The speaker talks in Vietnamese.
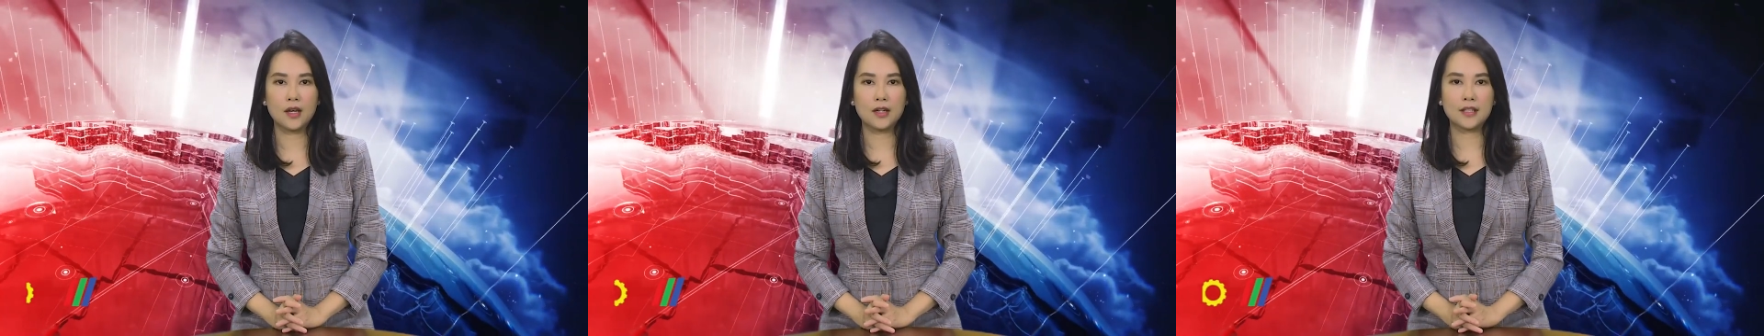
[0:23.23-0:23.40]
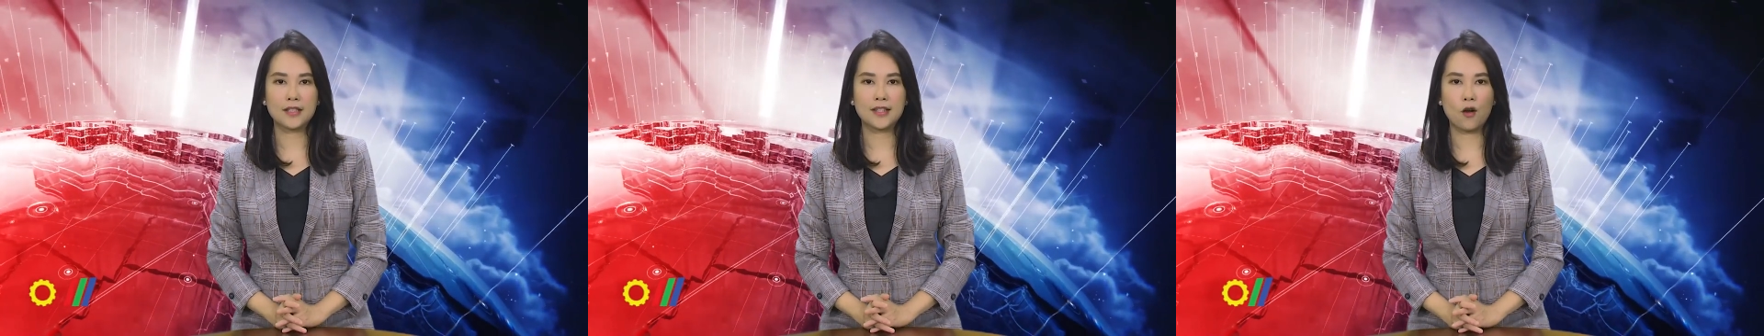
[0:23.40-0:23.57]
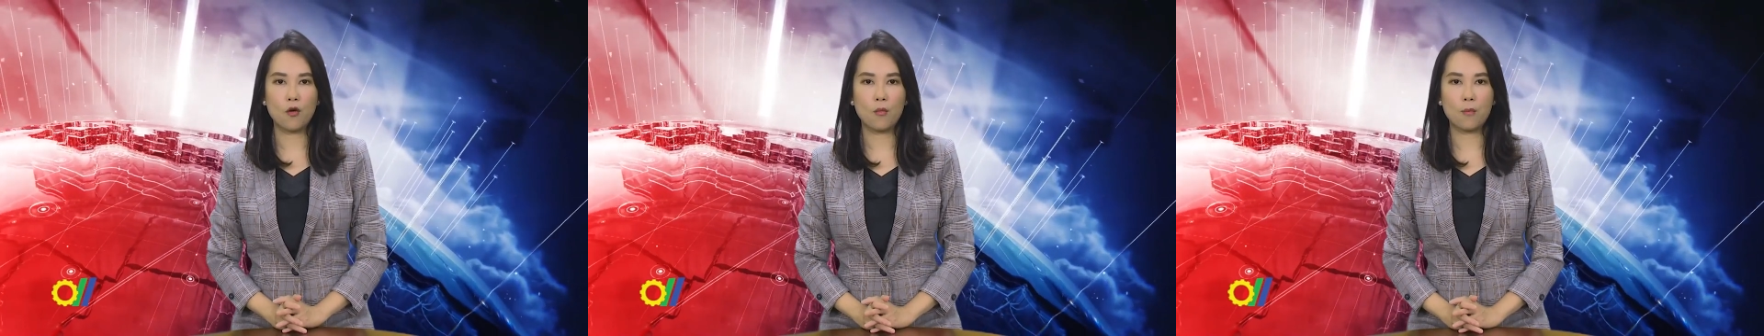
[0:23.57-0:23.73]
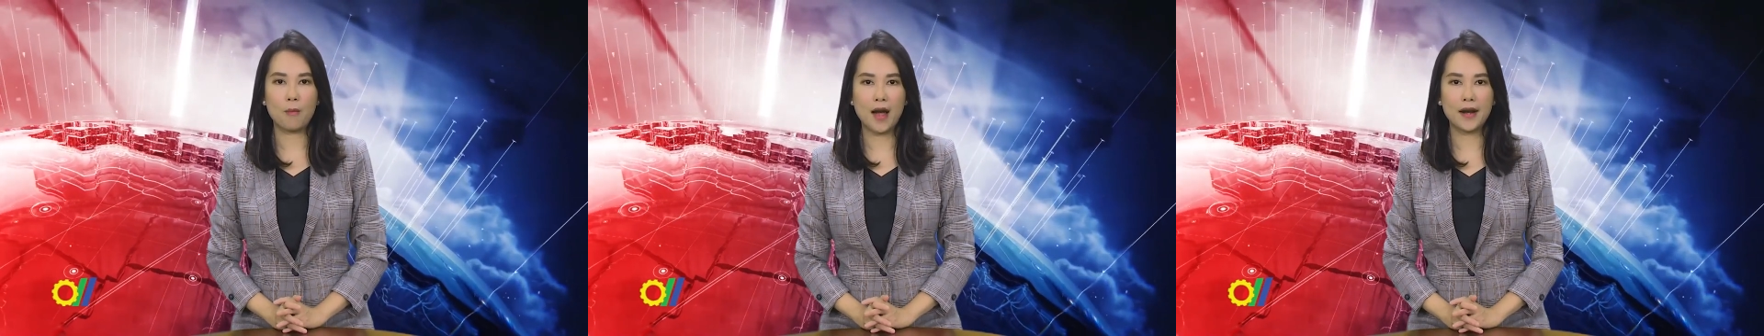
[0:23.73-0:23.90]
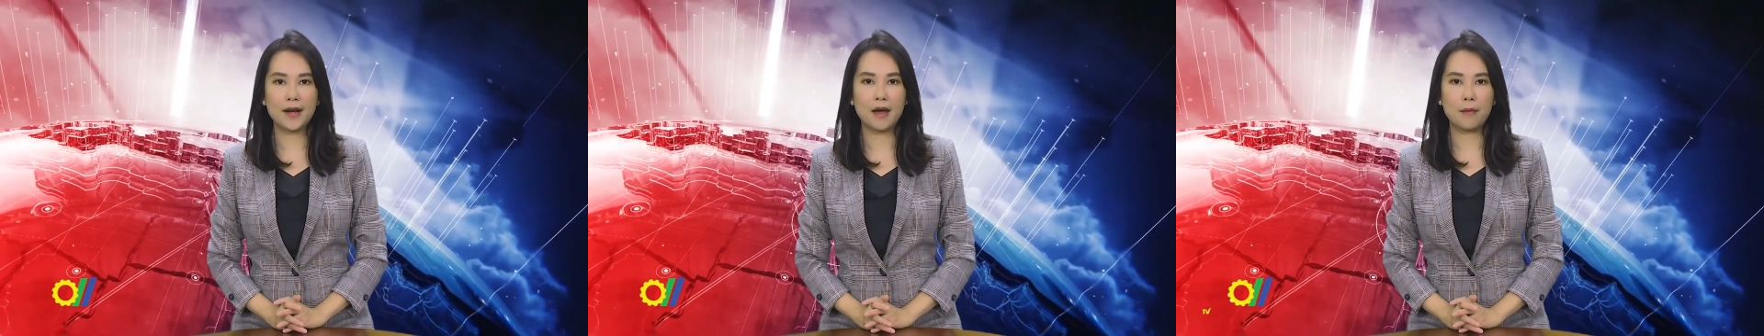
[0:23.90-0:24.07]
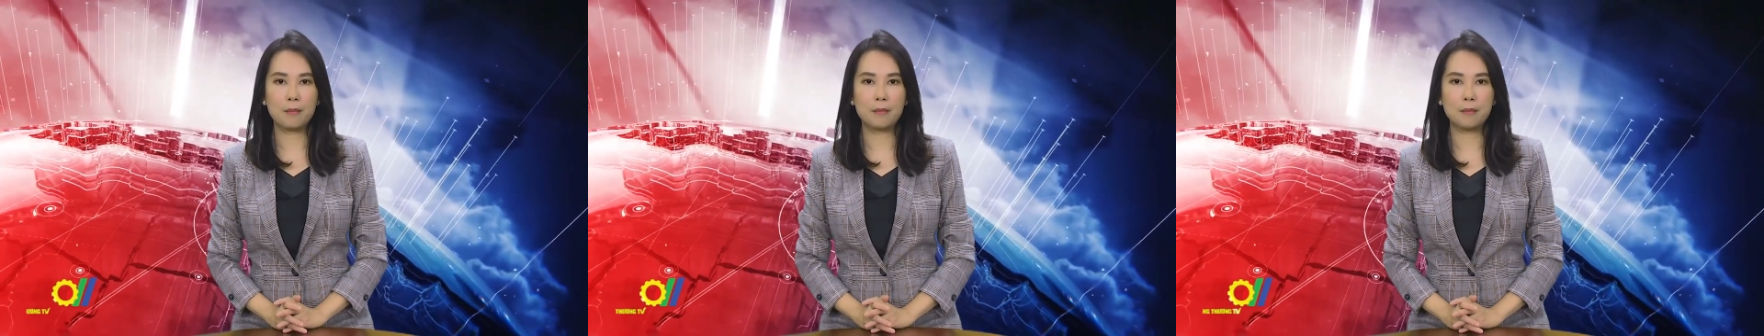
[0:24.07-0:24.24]
sau 3
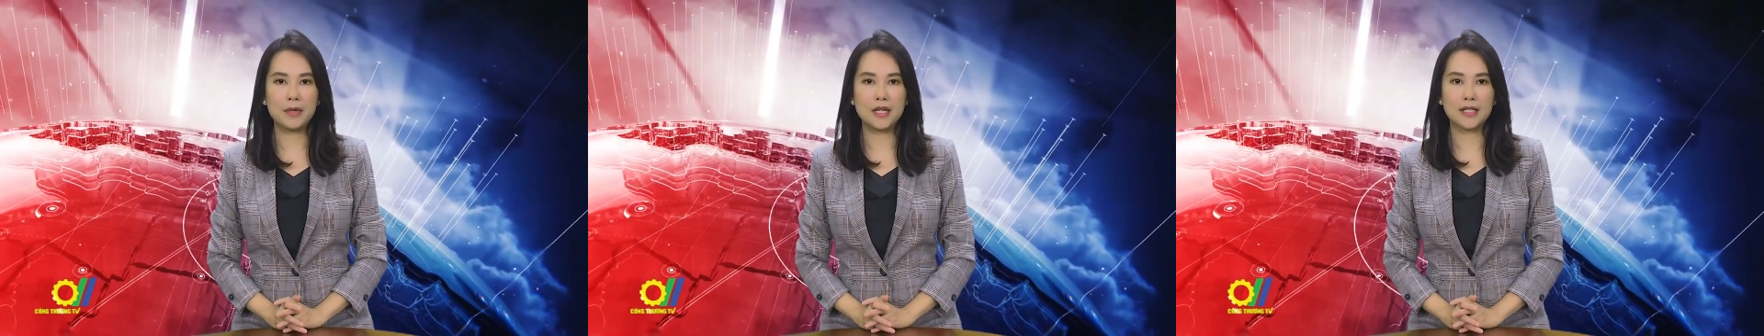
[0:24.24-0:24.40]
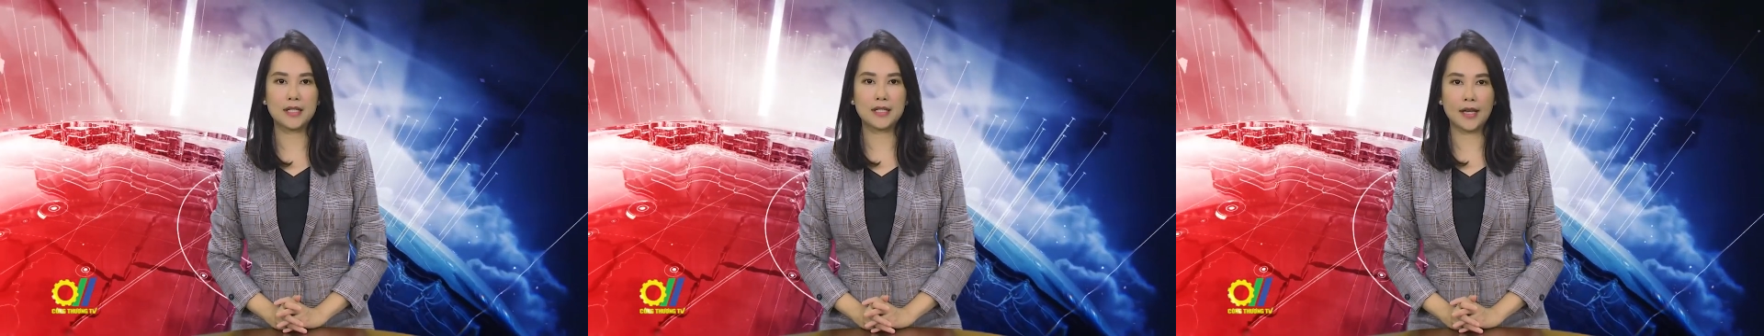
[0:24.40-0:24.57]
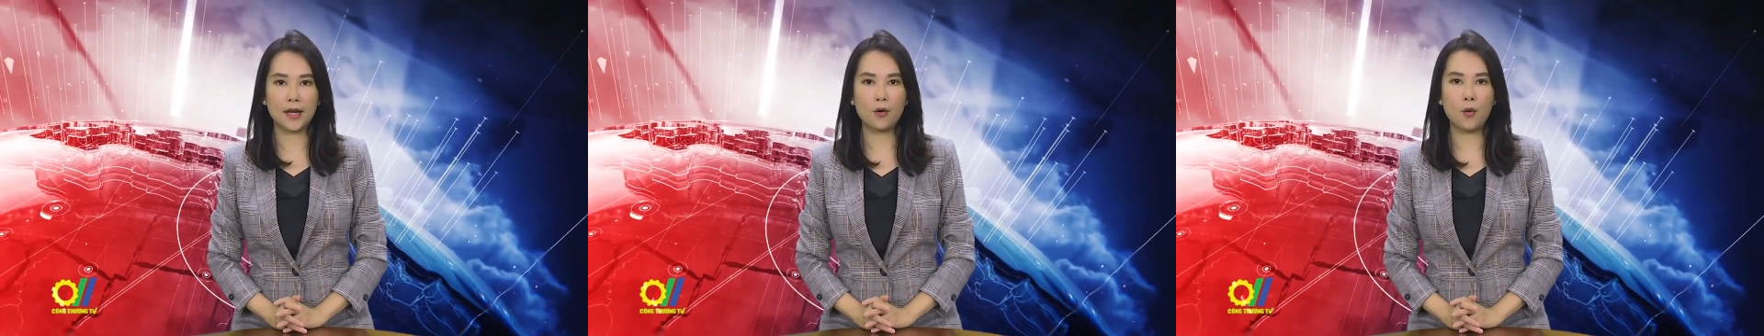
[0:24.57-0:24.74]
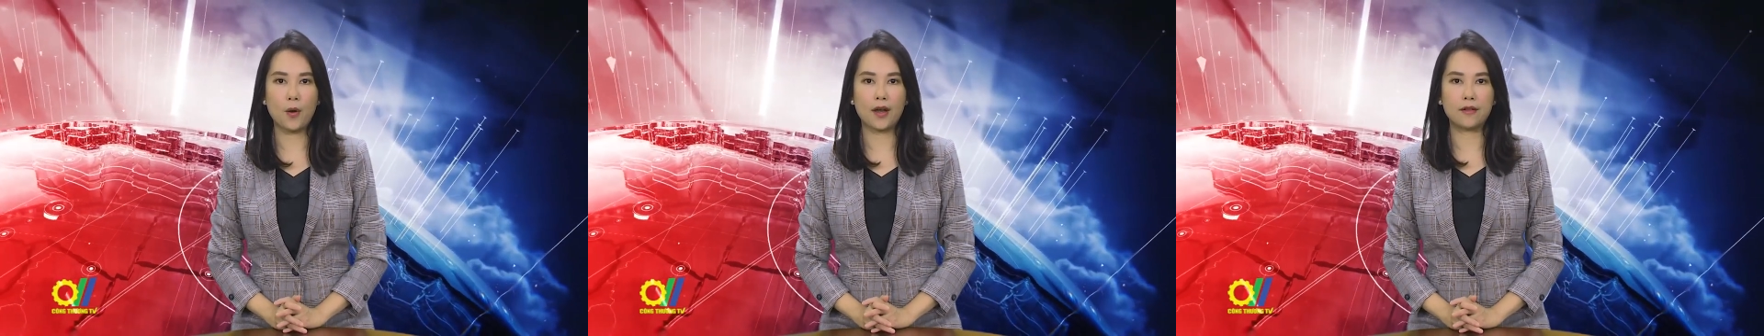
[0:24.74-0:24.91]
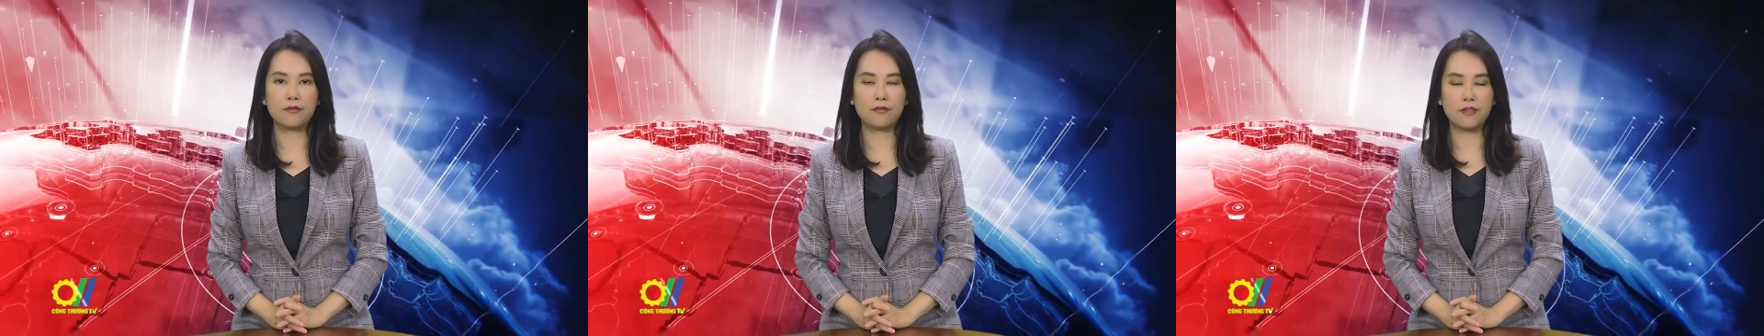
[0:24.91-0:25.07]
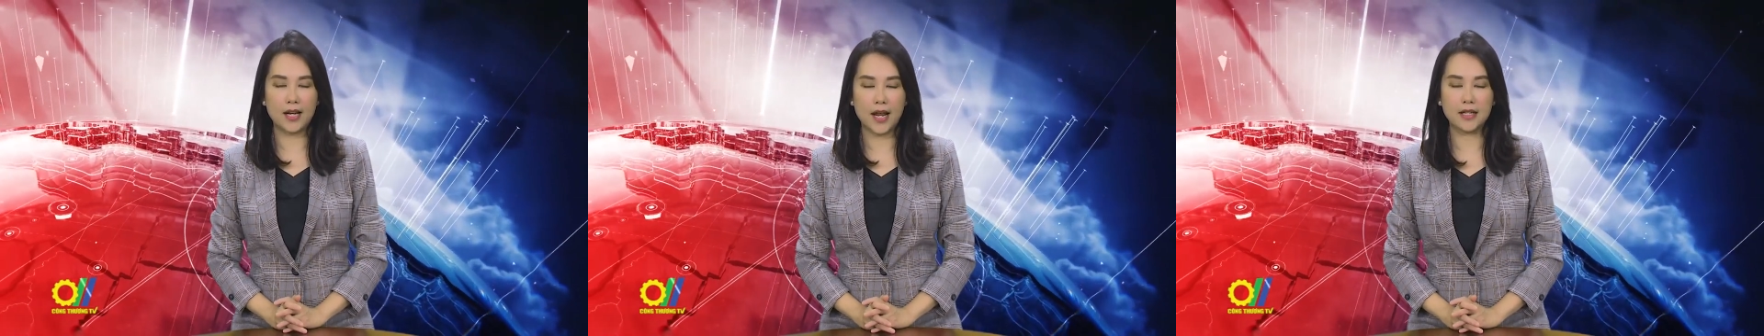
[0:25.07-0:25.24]
năm bị gián
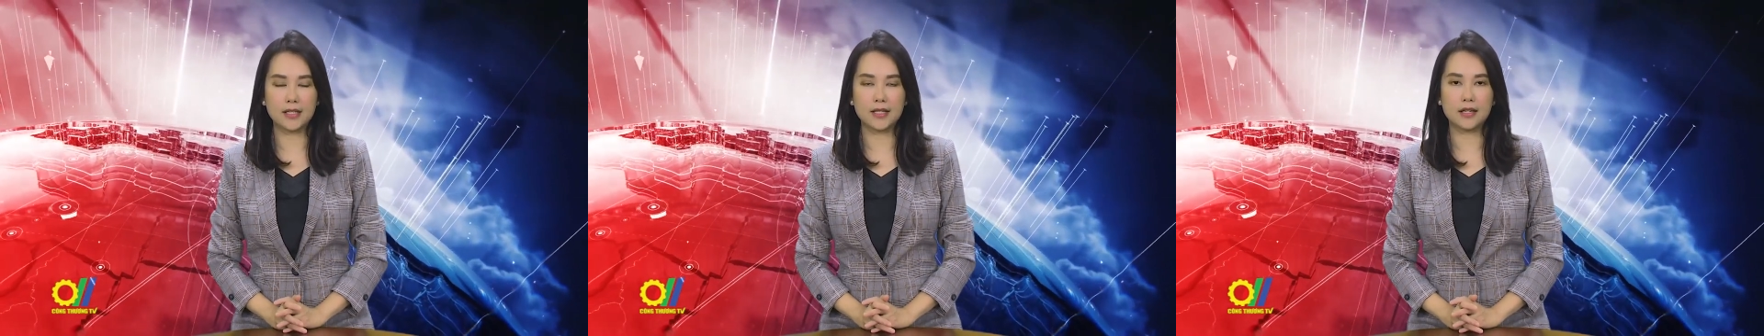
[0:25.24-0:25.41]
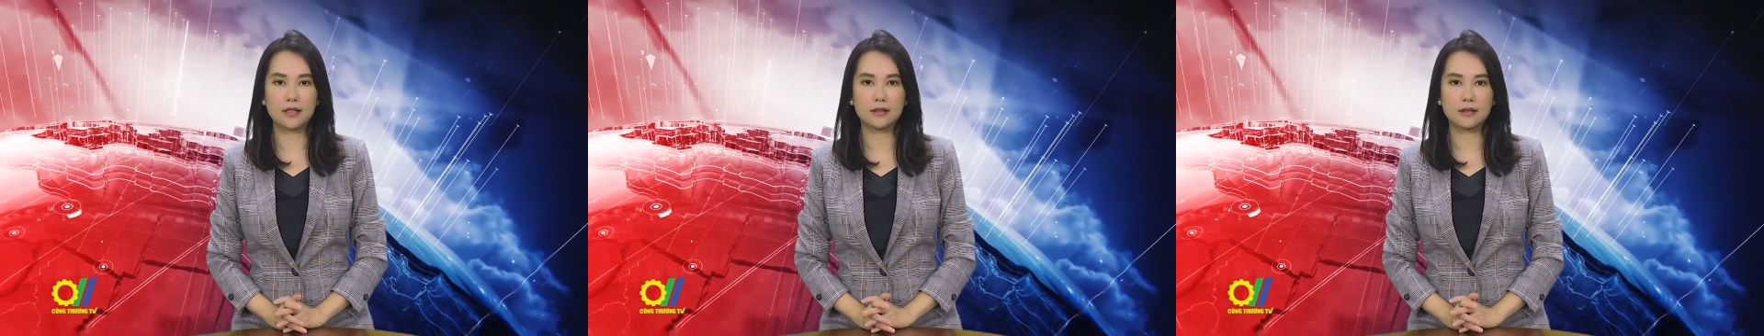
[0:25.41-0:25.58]
đoạn vì đại dịch.